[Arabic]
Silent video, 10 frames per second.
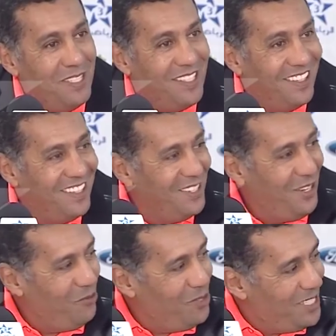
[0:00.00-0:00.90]
بعد
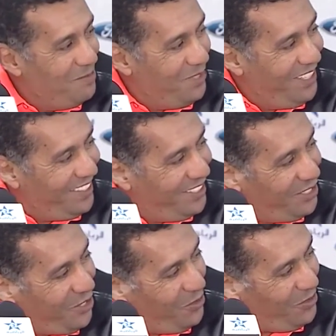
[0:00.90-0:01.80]
حواصي من بعد عاد
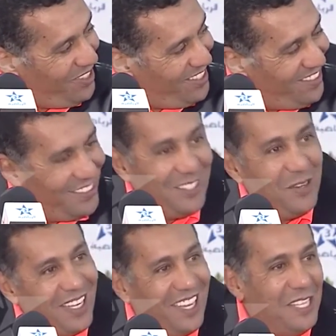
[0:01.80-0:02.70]
دخلوا
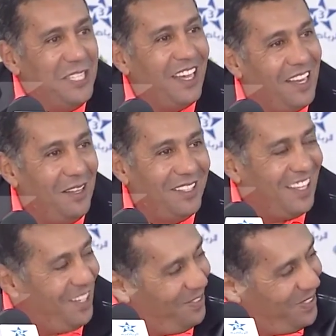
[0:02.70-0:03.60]
هذه داخله
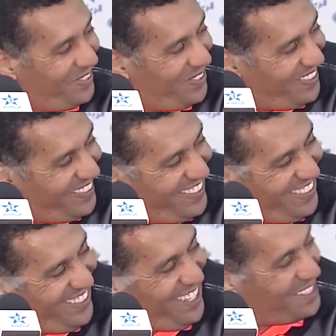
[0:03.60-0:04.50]
داخله في, في
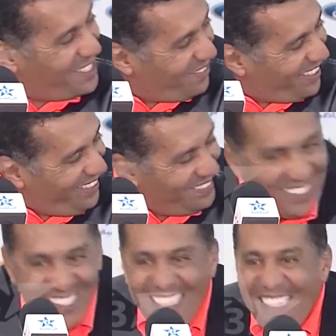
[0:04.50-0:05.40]
ياك سي عبد الرحيم
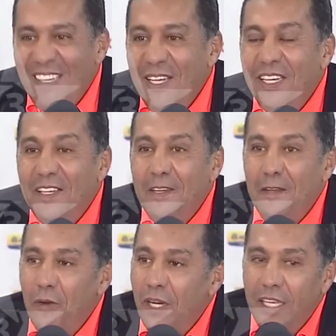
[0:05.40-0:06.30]

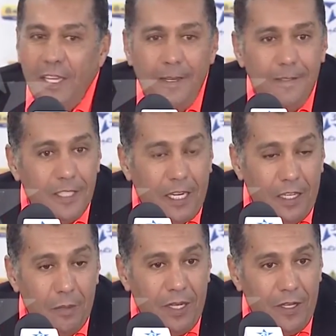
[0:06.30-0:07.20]
آه، ولكن تيظهر
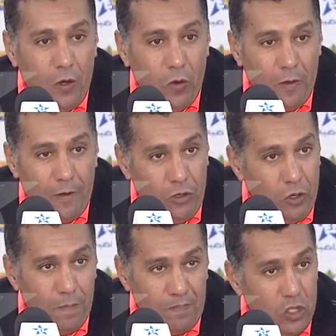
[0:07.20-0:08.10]
لي بانه
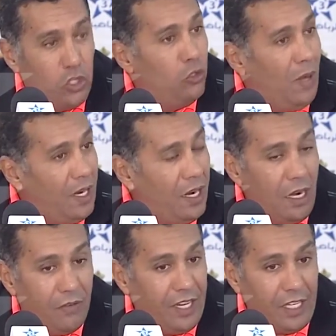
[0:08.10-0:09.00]
اليوم نشدوا بحراره على
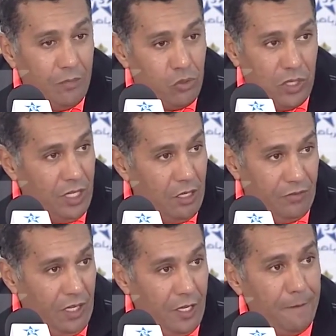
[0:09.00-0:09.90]
الفريقين بجوج لان
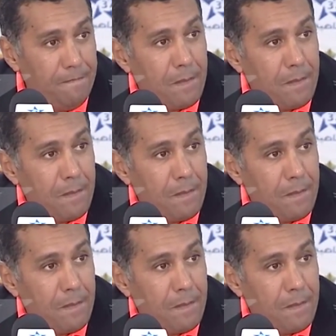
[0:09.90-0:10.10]
فعلا